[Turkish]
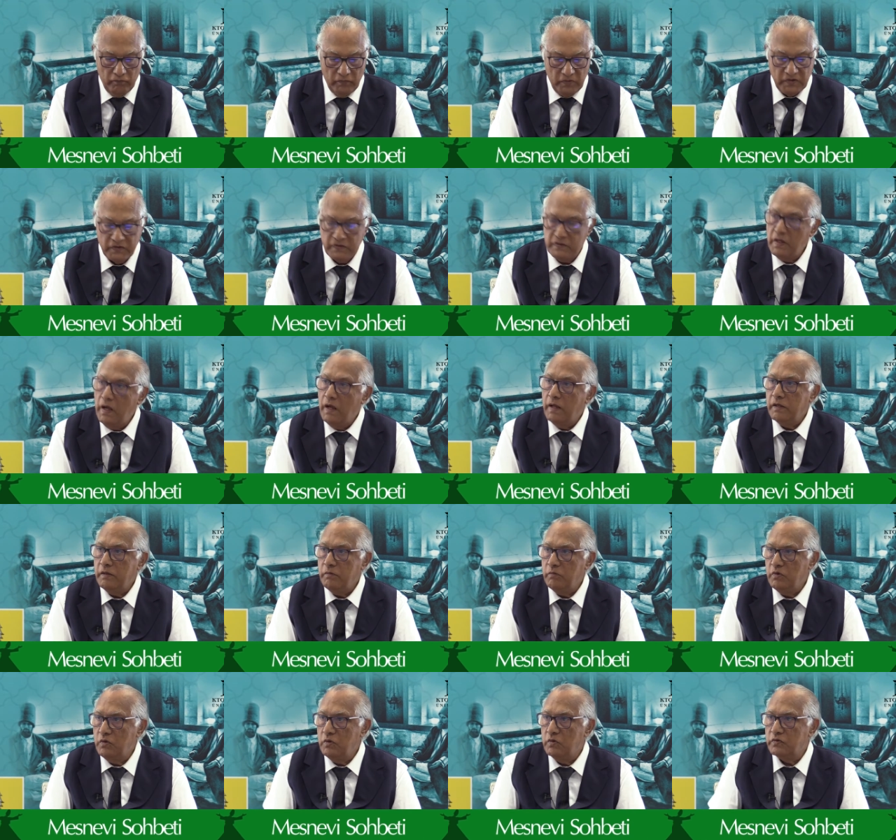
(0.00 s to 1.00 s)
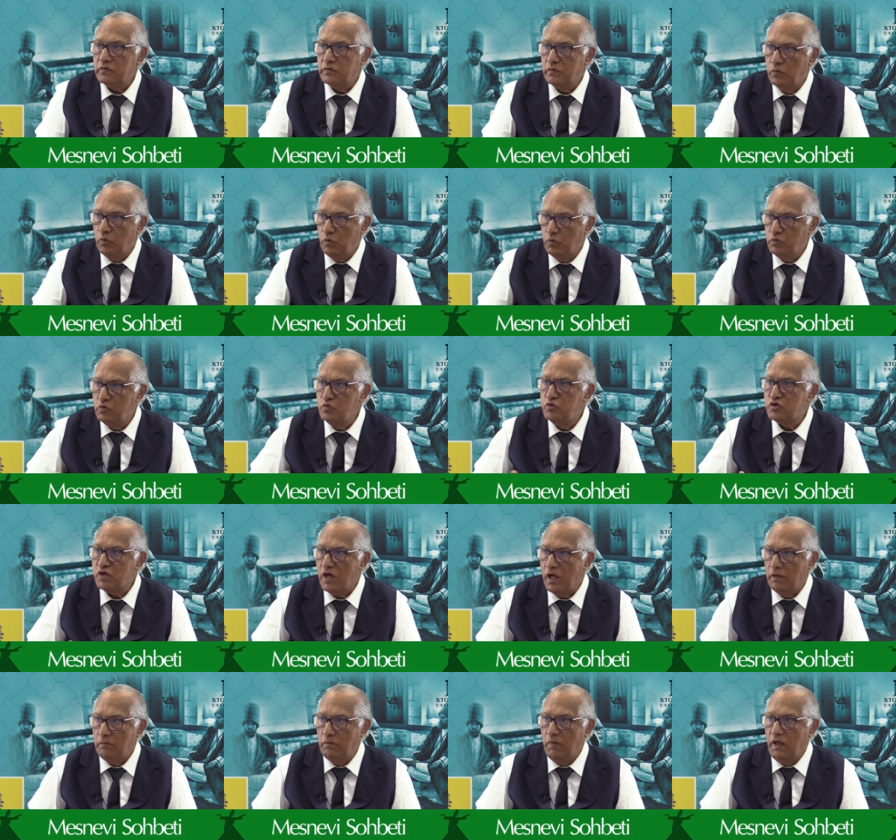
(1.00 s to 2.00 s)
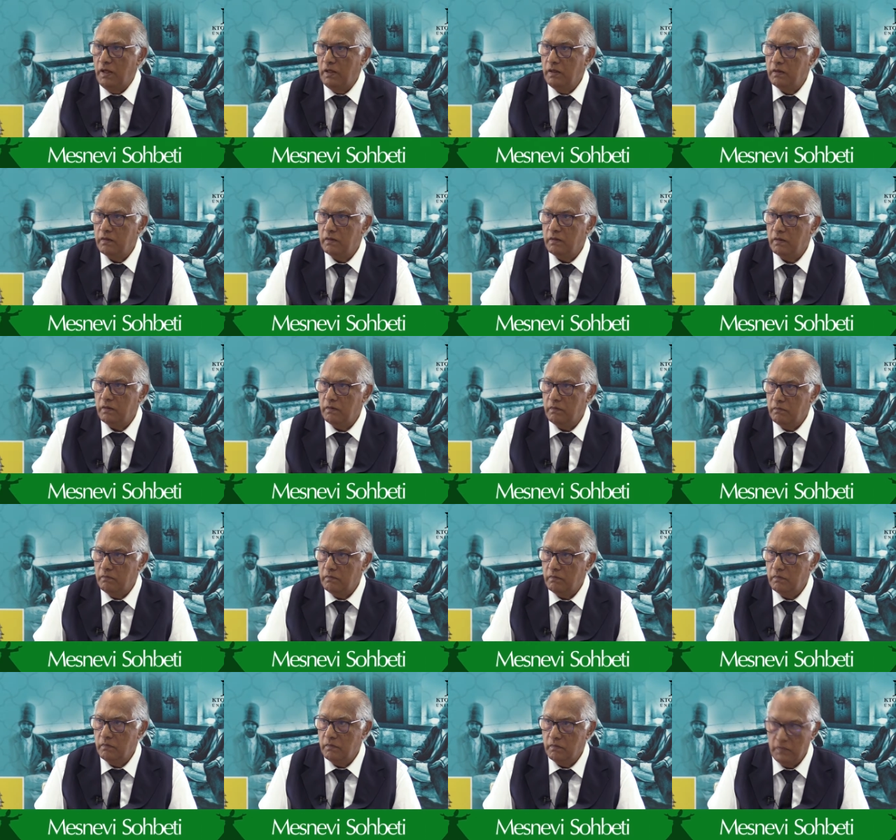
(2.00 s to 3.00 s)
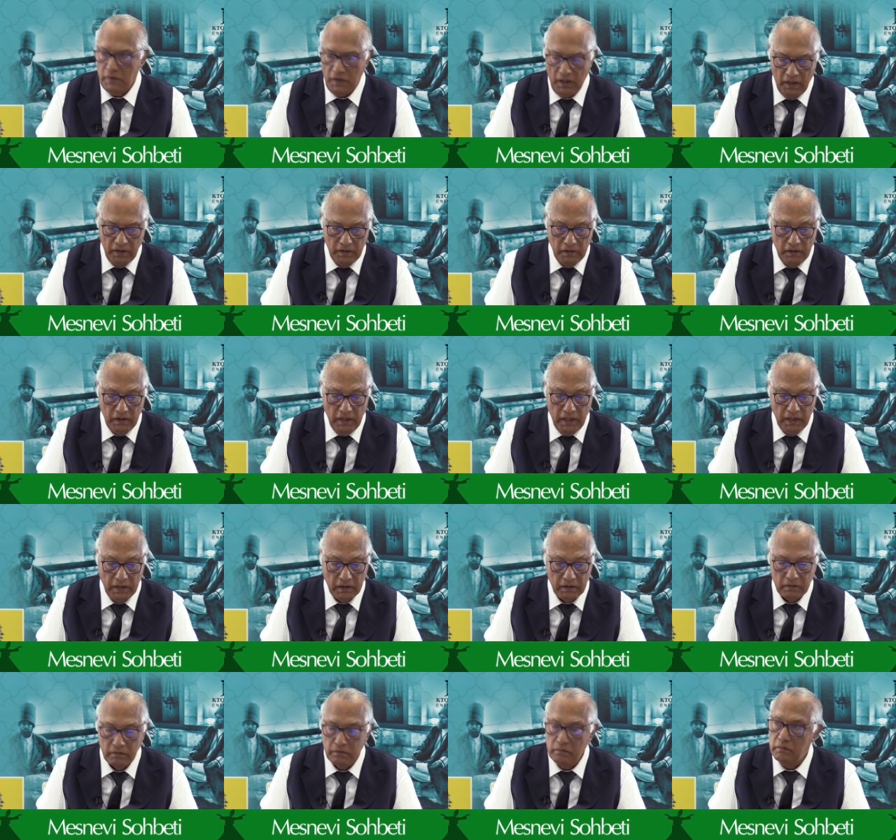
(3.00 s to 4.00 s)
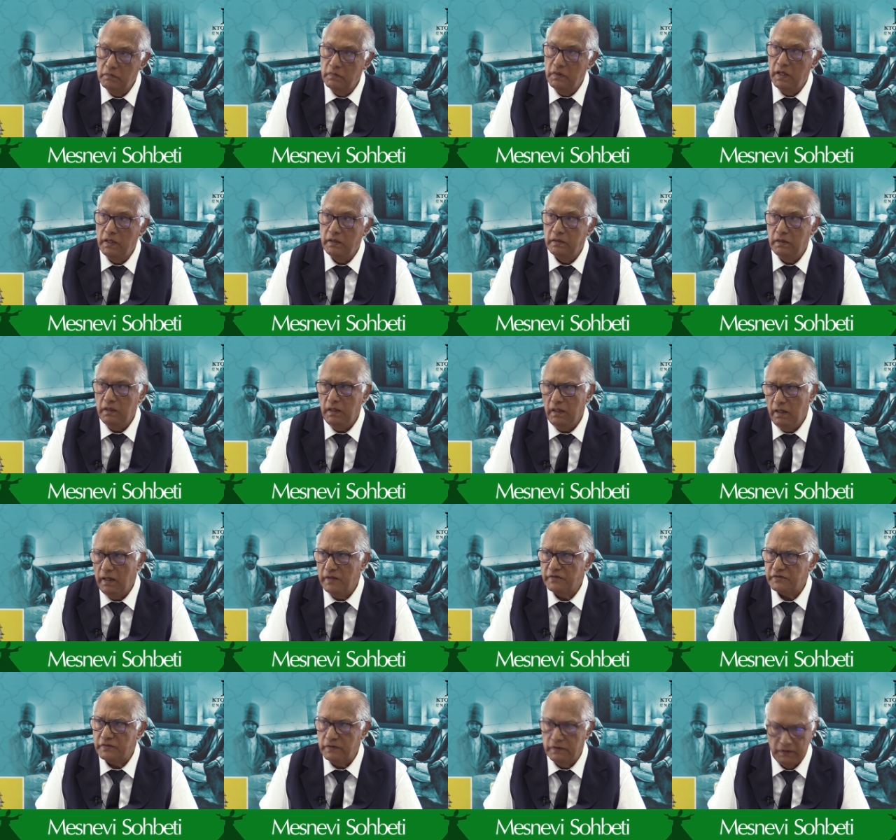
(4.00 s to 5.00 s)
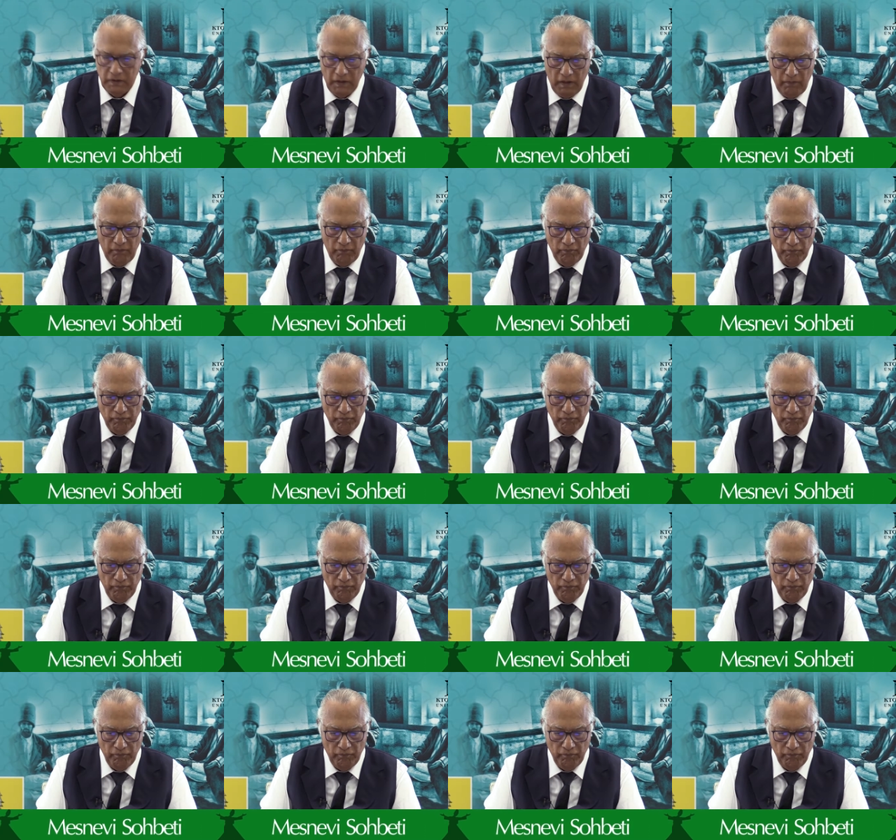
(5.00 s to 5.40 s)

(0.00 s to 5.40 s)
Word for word: İstiare biliyorsunuz ödünç alma. Yani ne, ne değil aslında.